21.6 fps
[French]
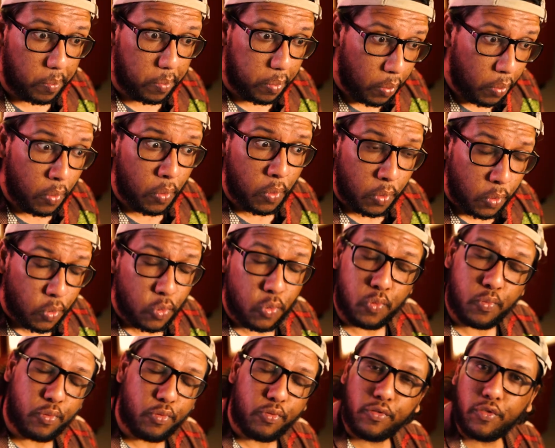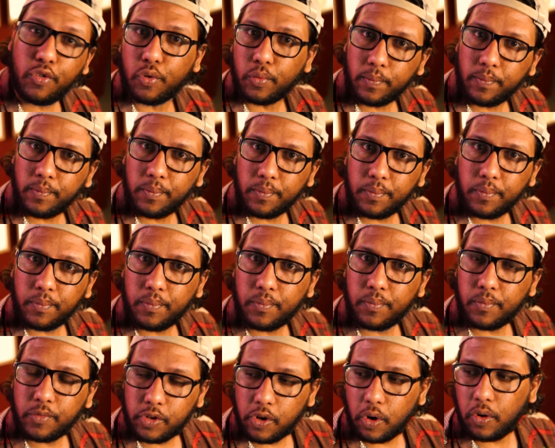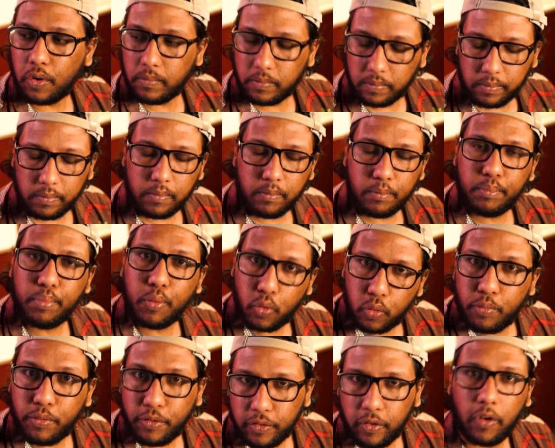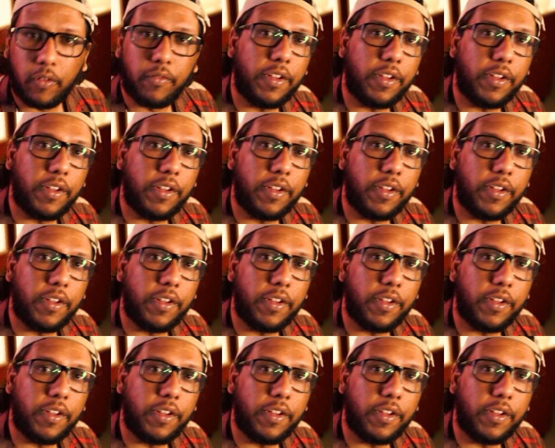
beaucoup plus vieux. Genre beaucoup plus en